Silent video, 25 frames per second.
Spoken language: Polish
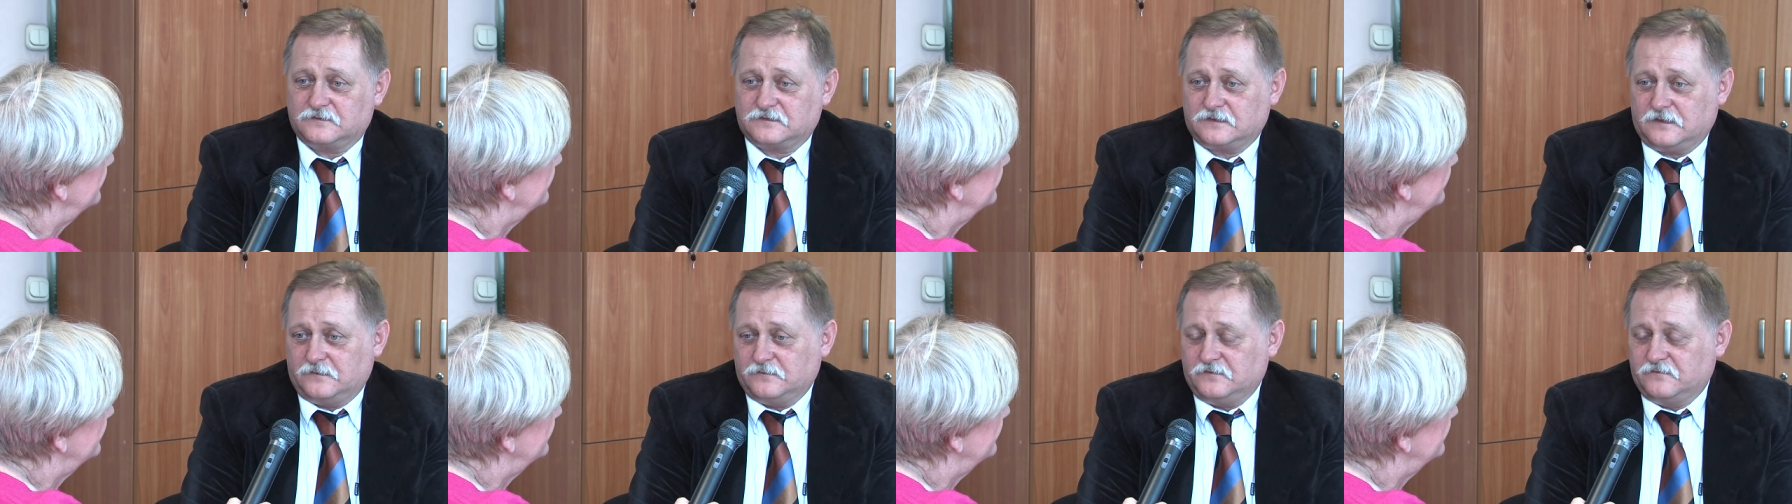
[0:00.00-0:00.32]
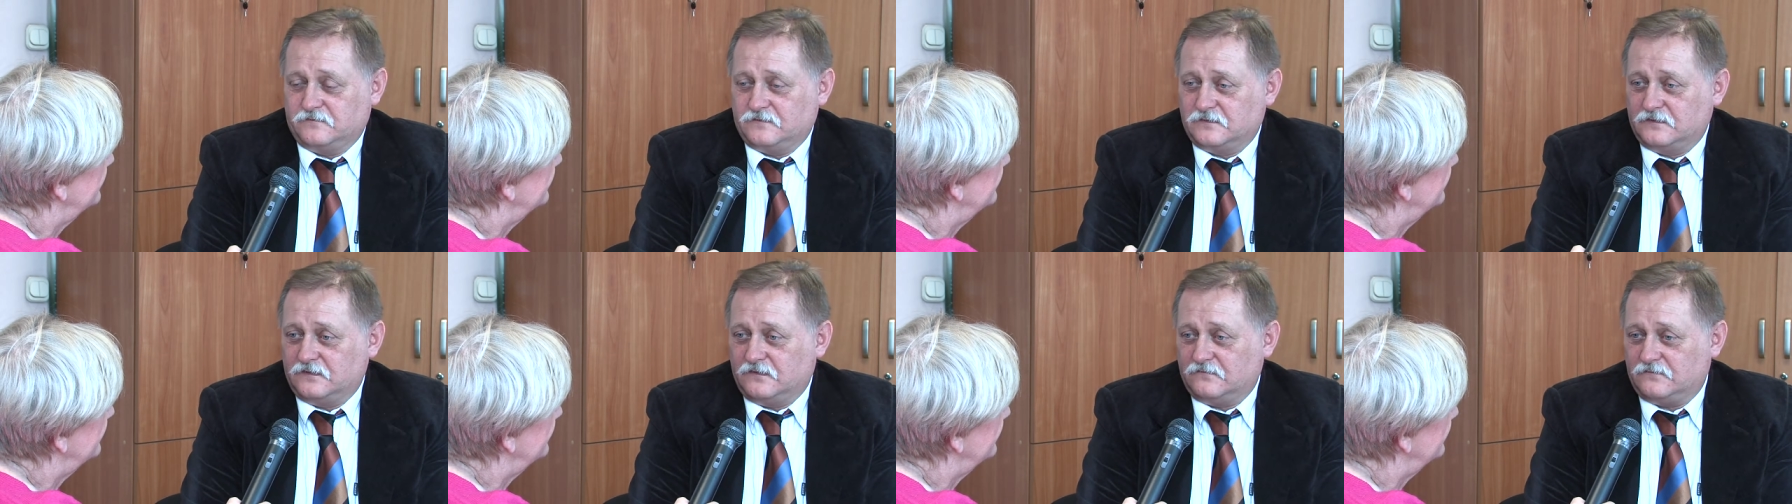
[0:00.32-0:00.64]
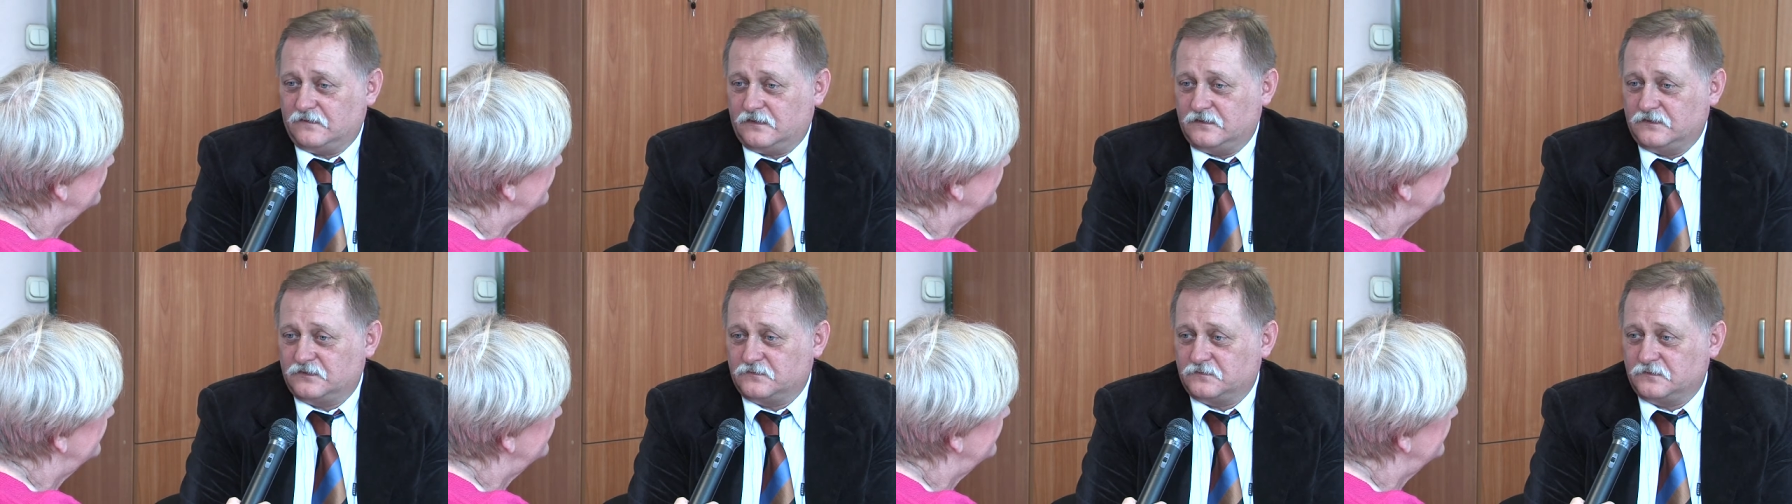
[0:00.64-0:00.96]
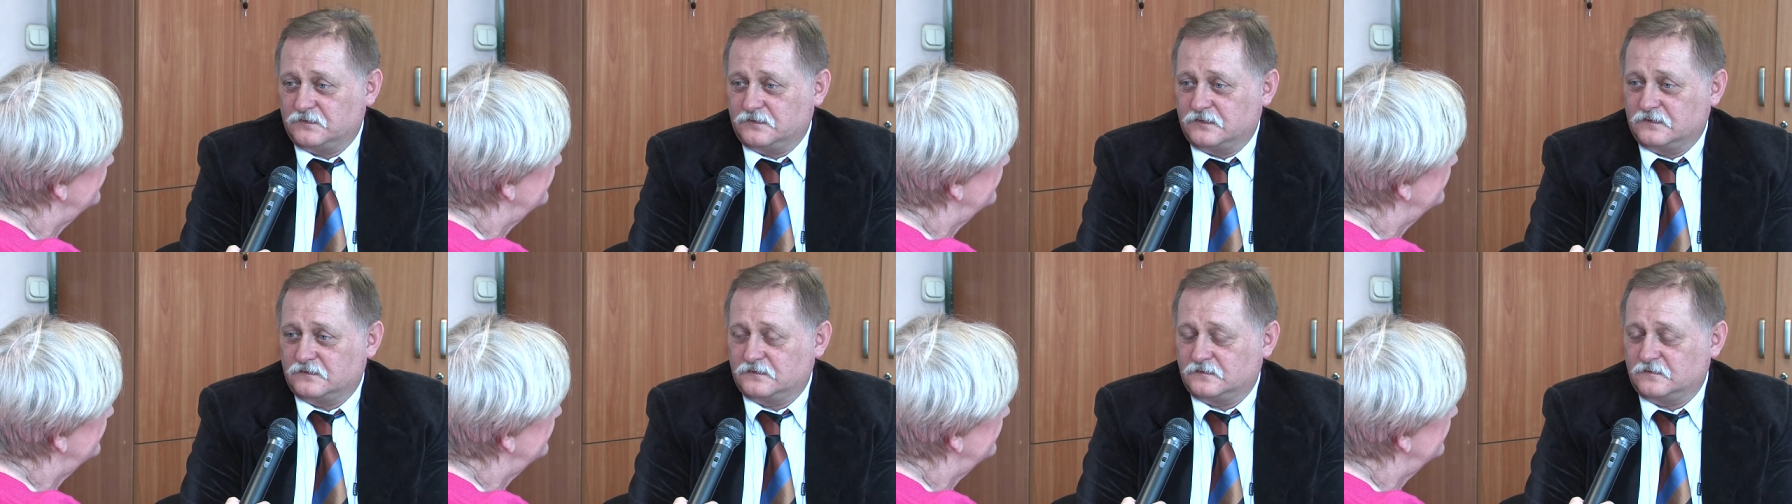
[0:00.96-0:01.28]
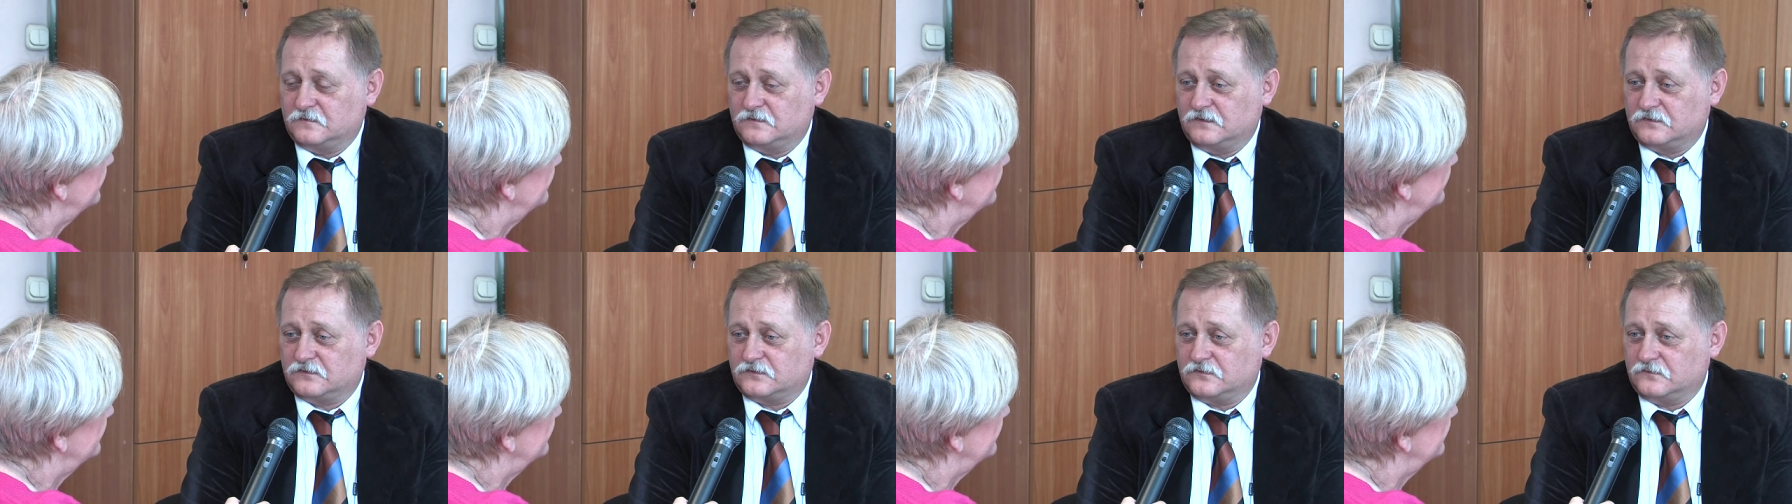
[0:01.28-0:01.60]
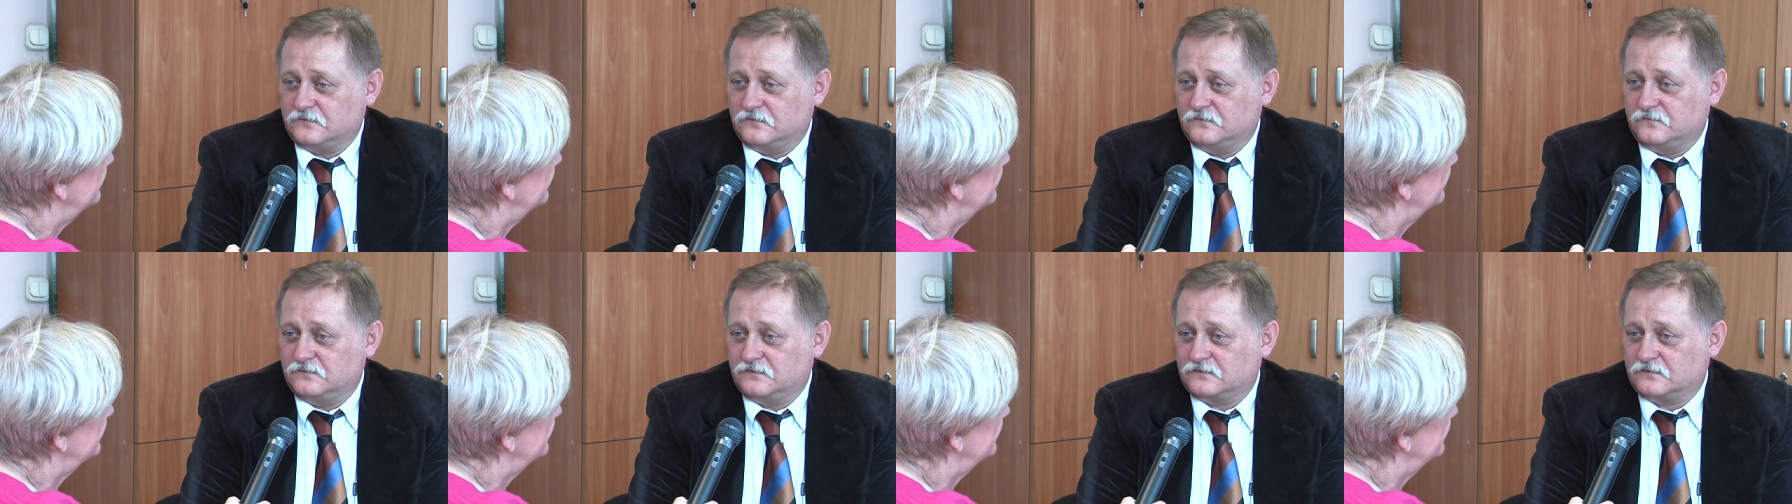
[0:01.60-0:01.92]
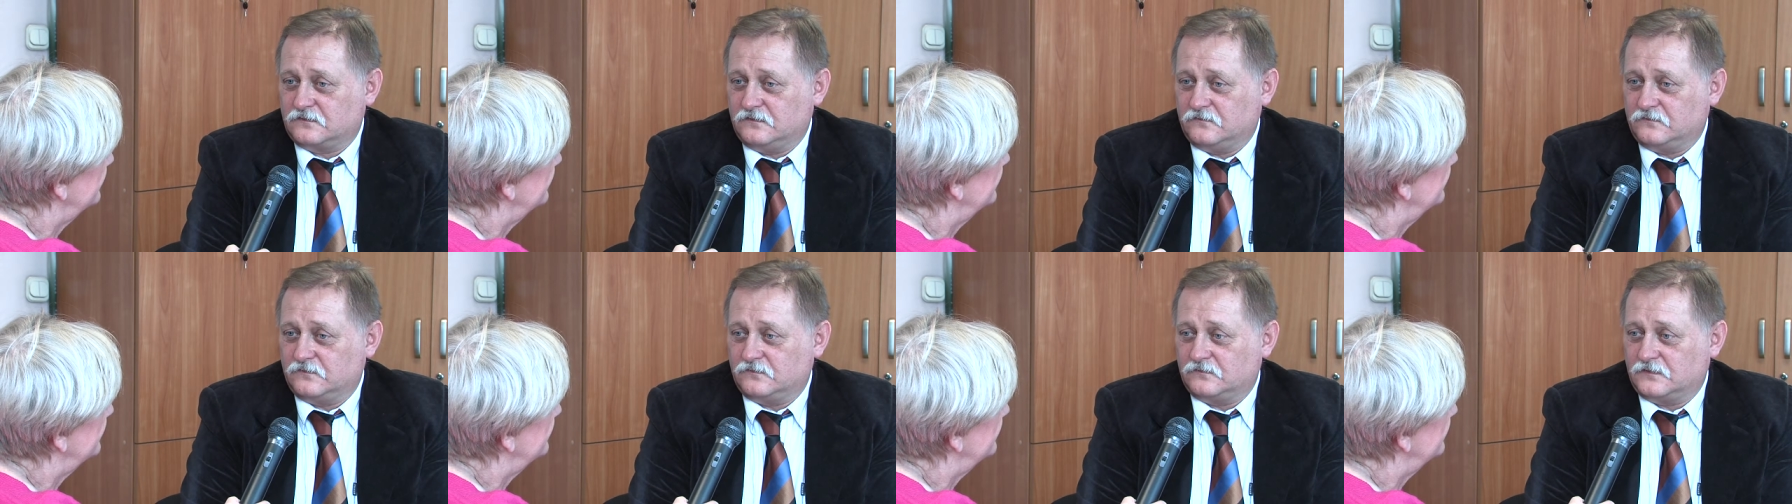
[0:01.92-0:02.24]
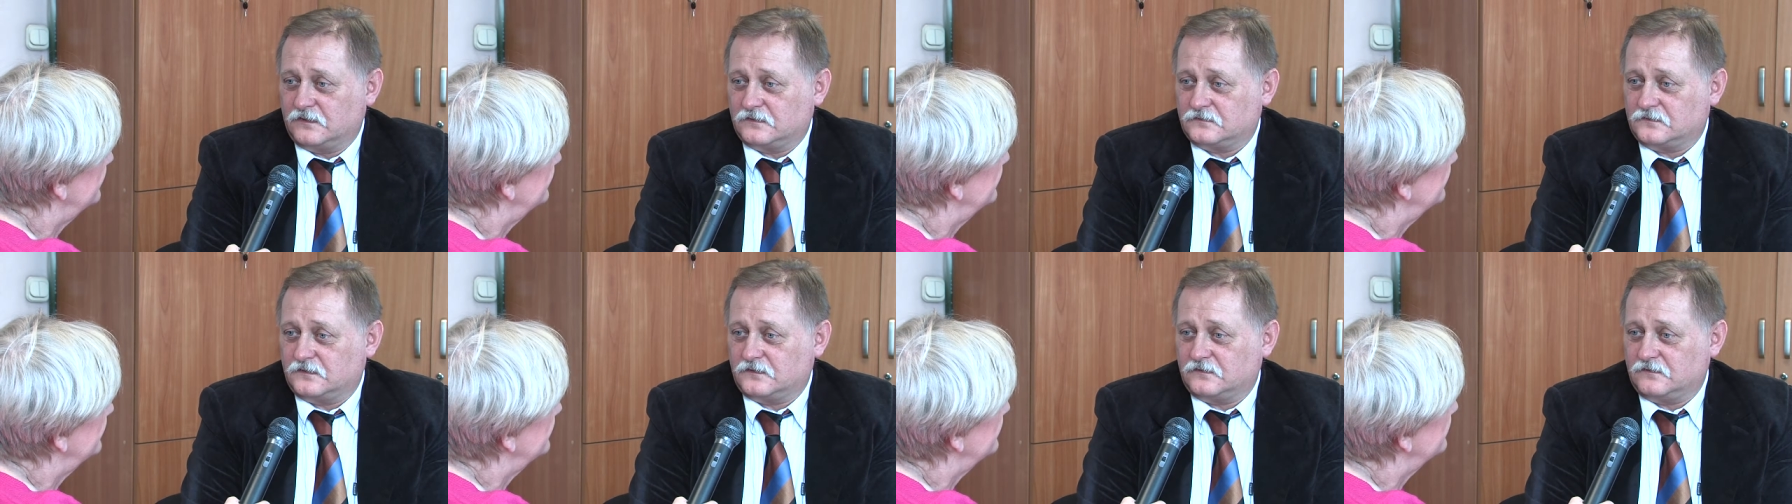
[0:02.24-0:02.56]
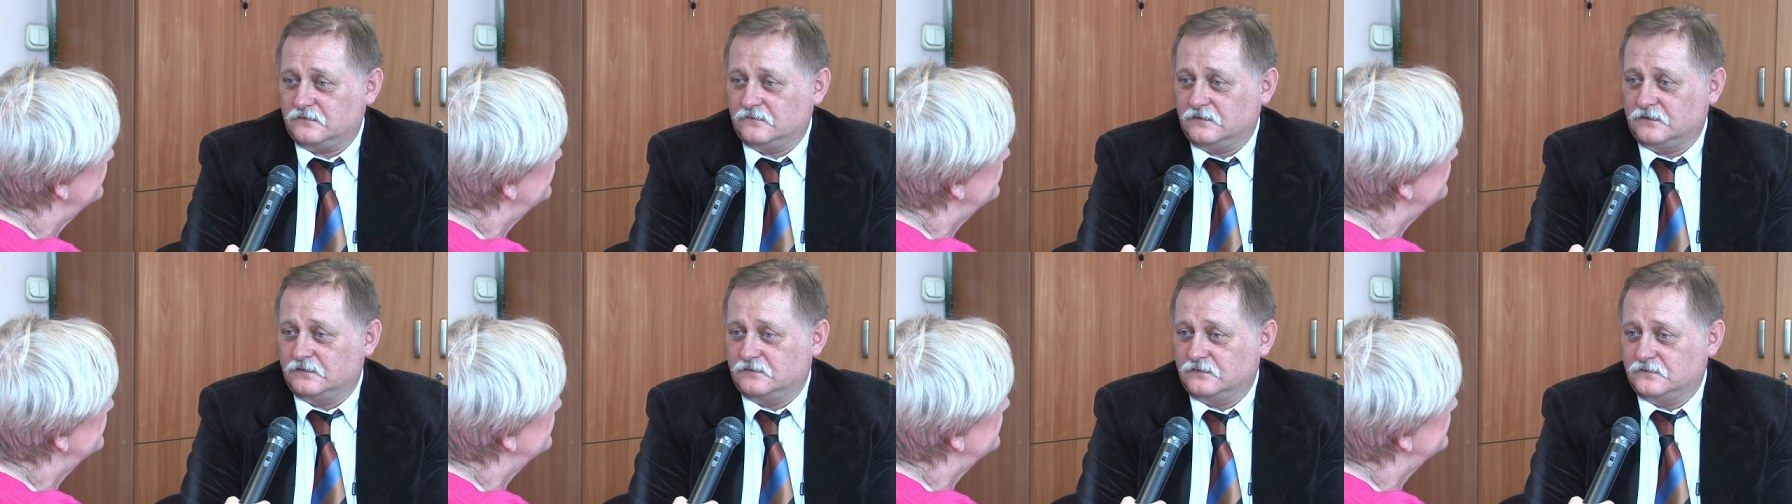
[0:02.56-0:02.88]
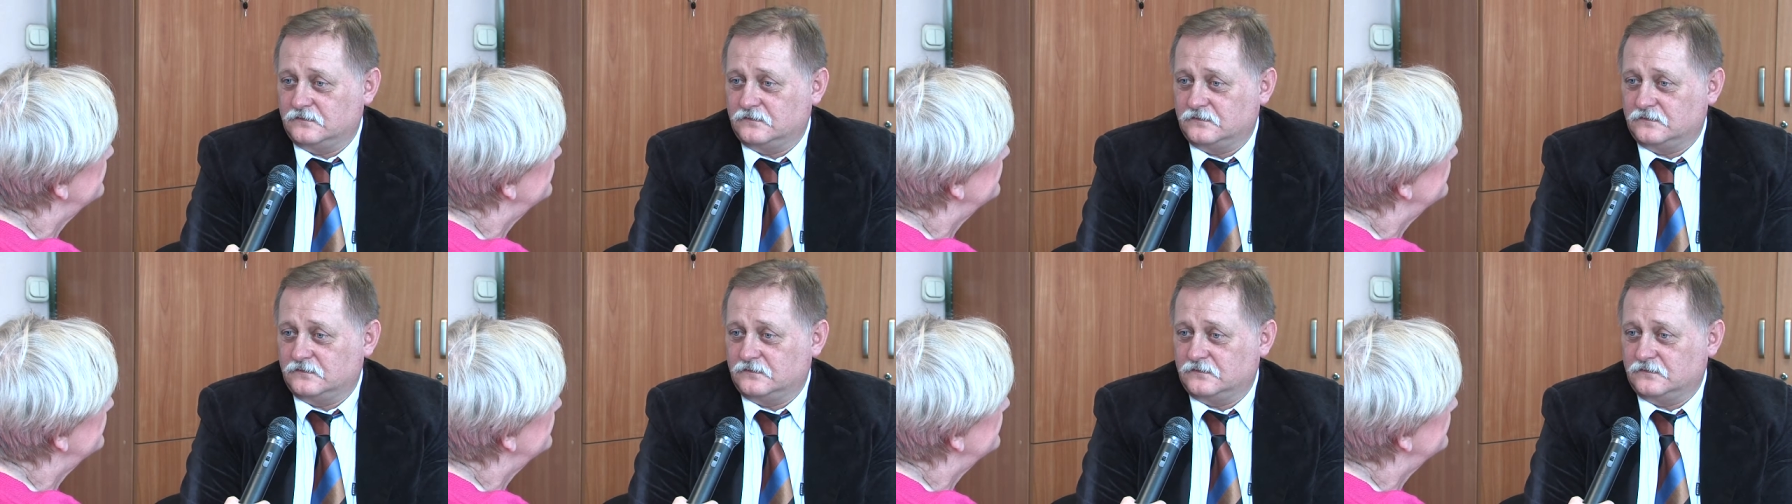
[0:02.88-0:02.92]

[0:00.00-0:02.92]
sami wydawaliśmy decyzję środowiskową na taką